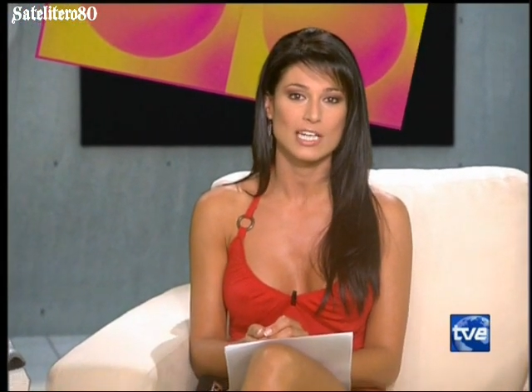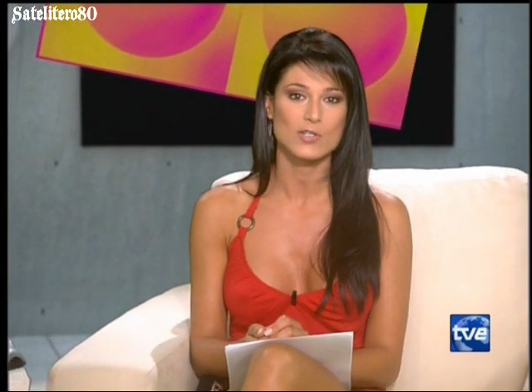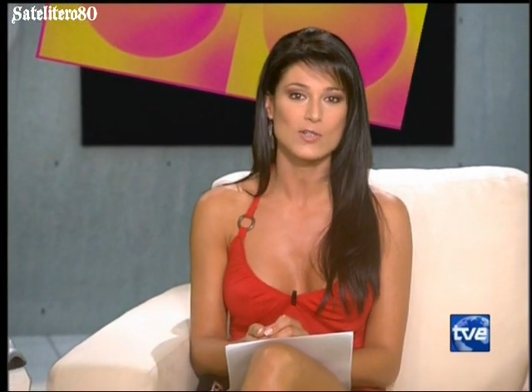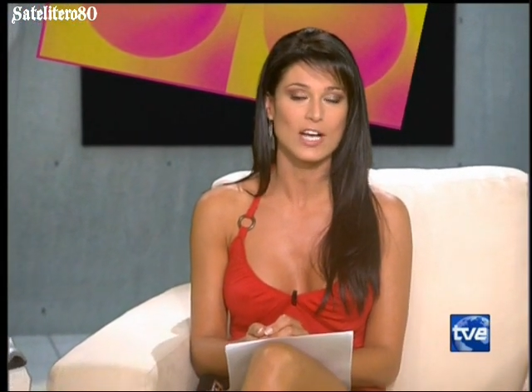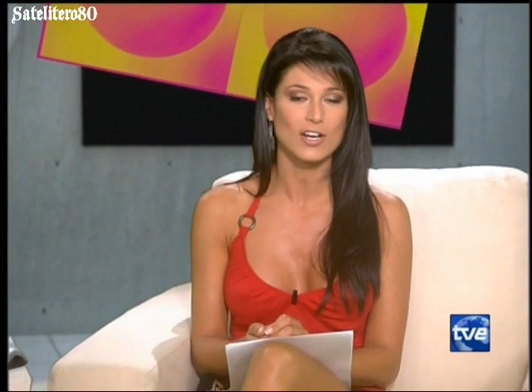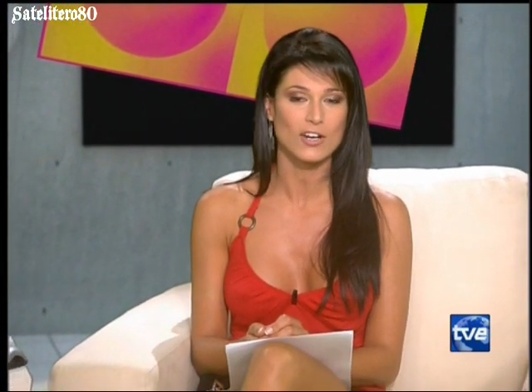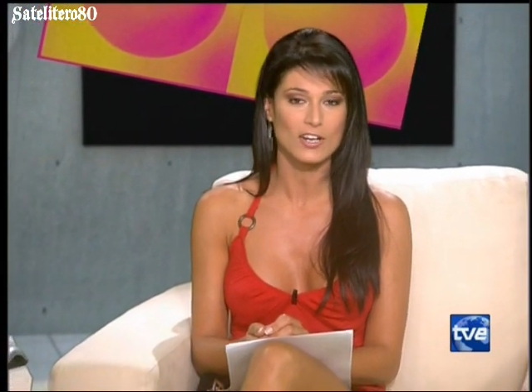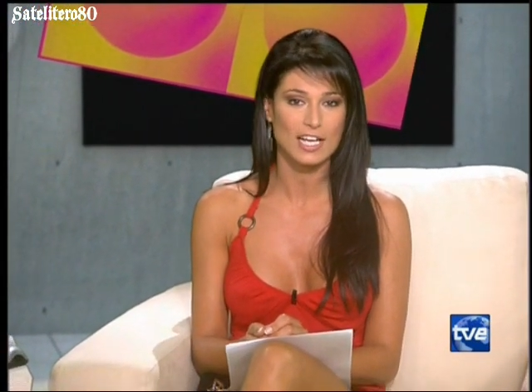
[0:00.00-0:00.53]

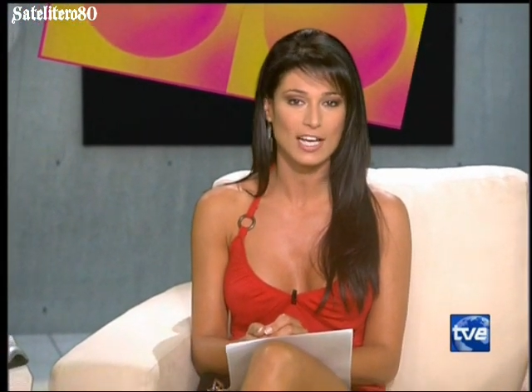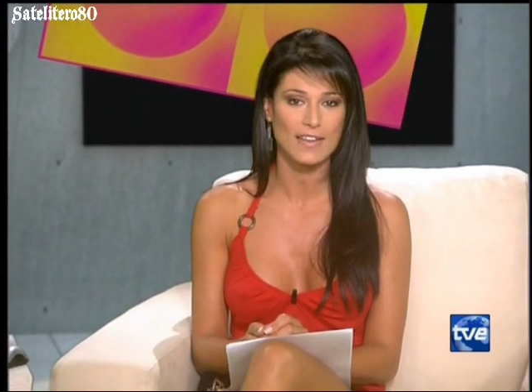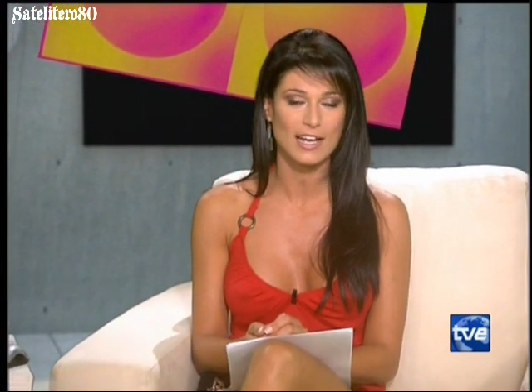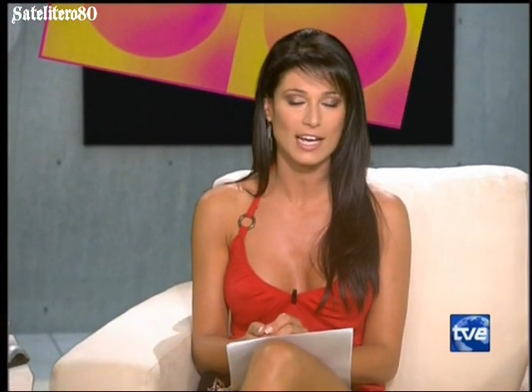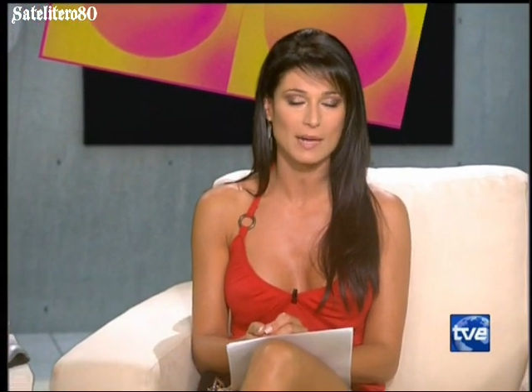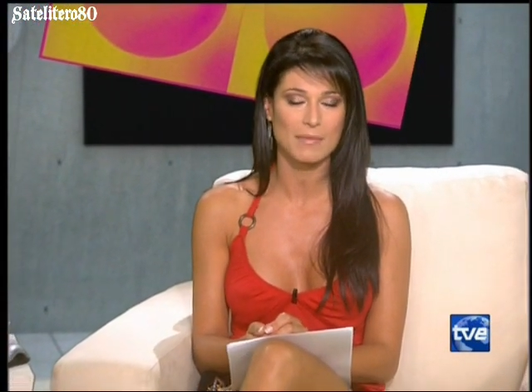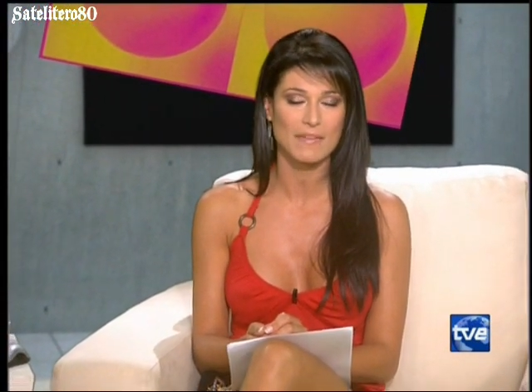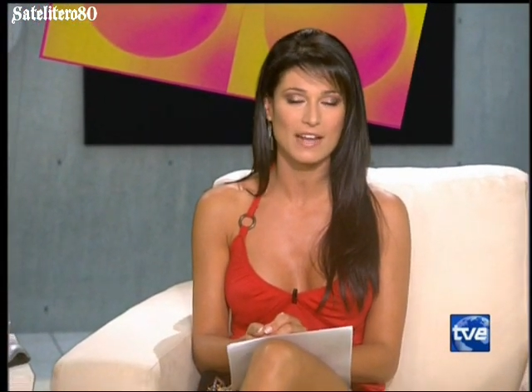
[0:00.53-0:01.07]
Es una crónica
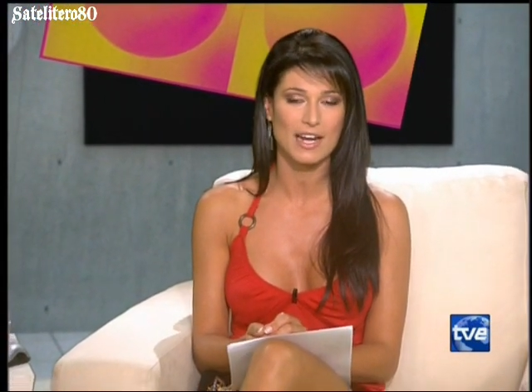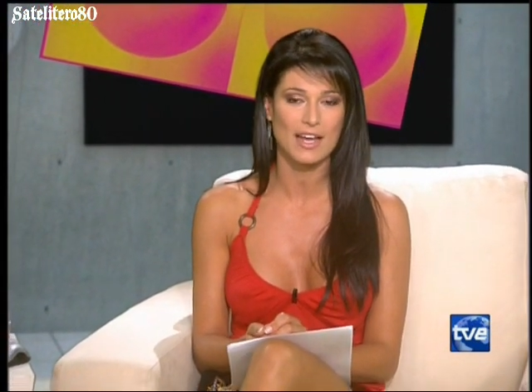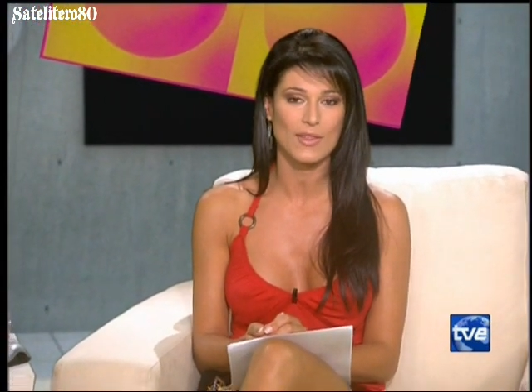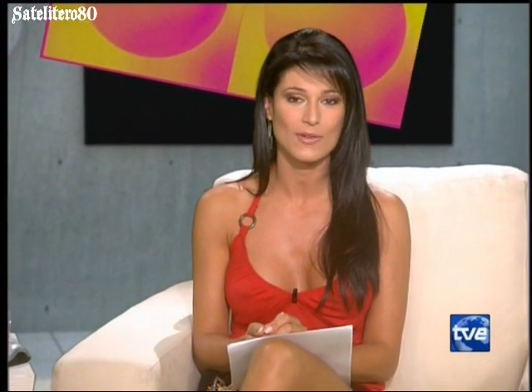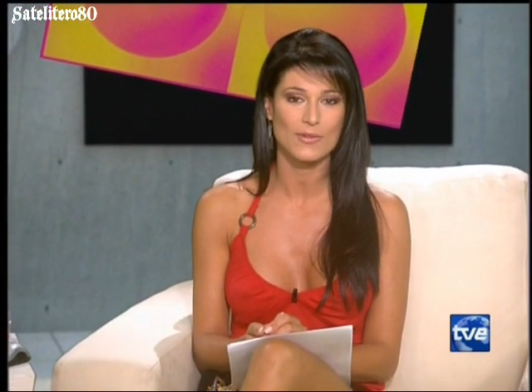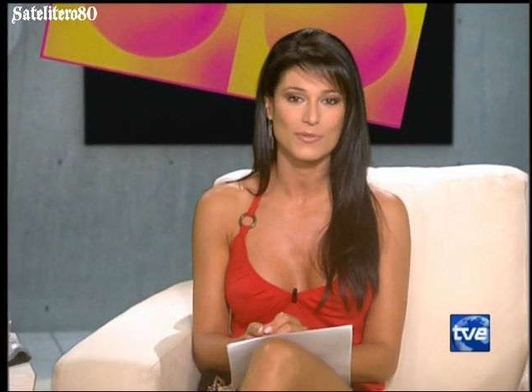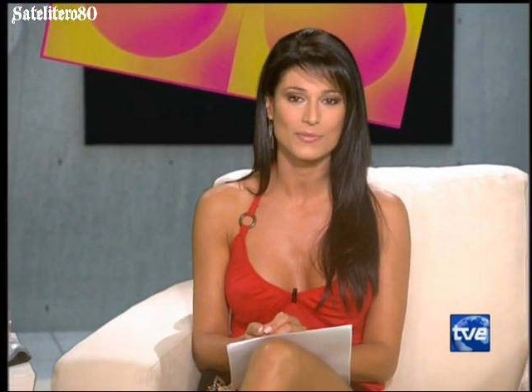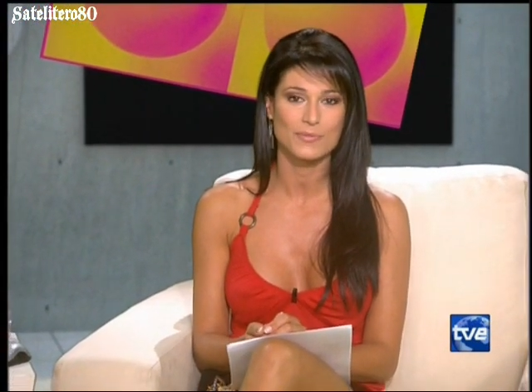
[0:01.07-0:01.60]
de Carmen
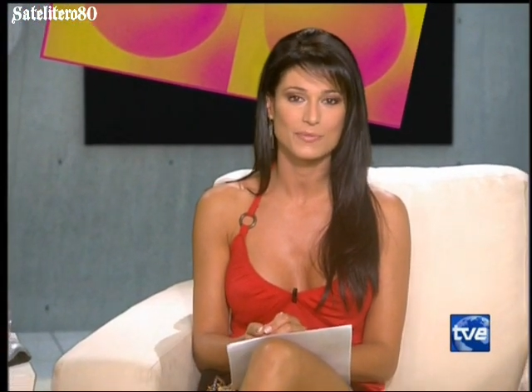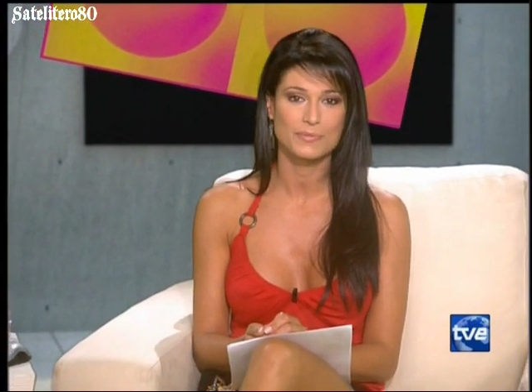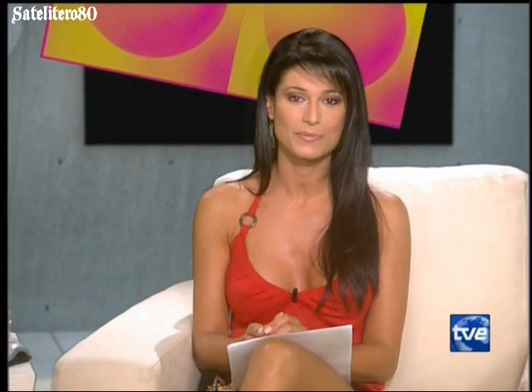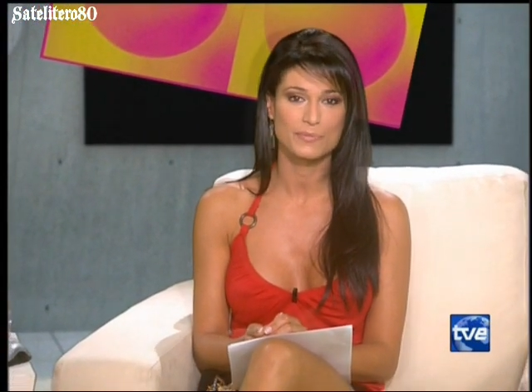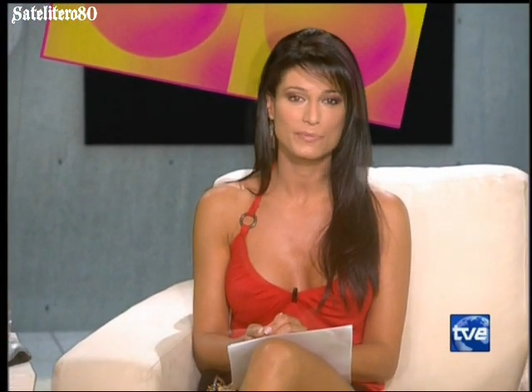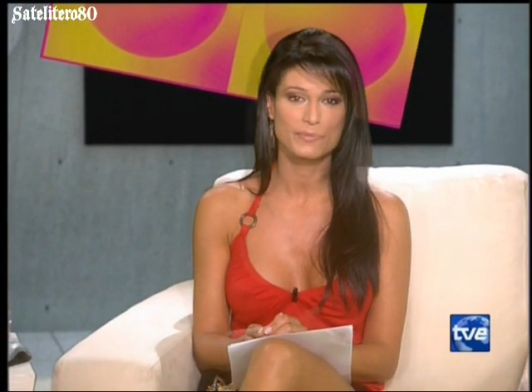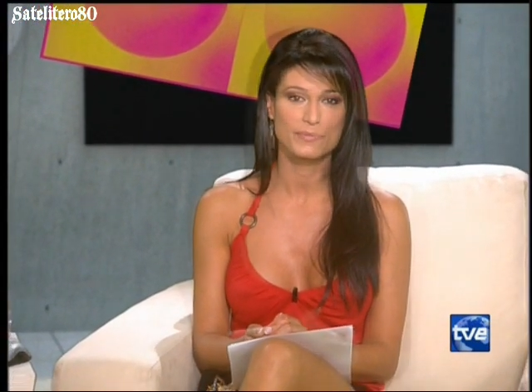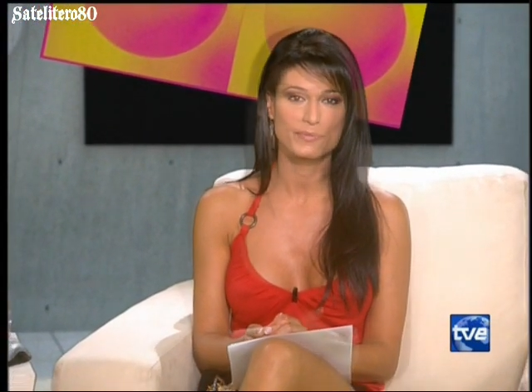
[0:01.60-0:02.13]
Delgado.
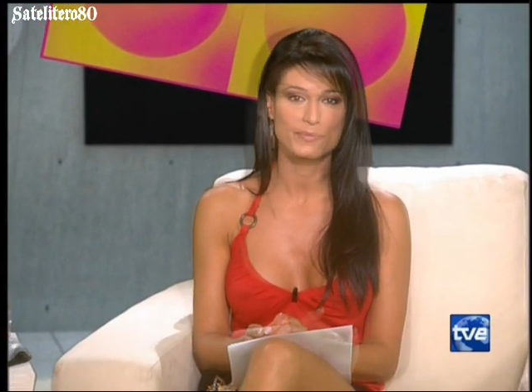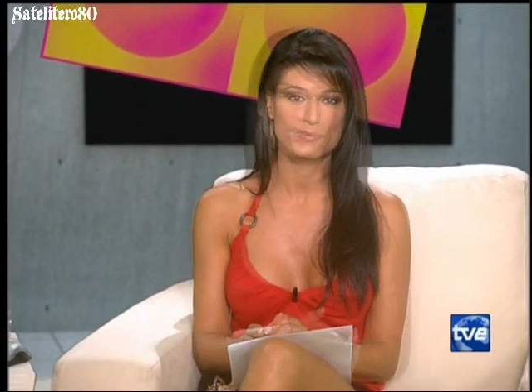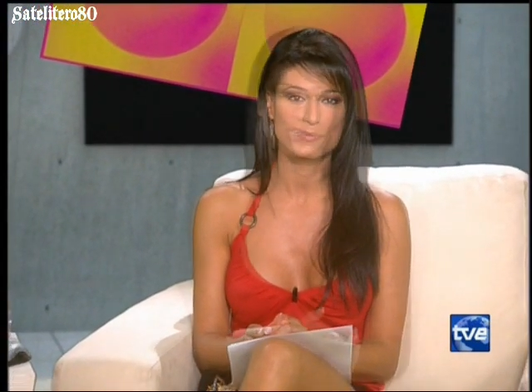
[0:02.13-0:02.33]
por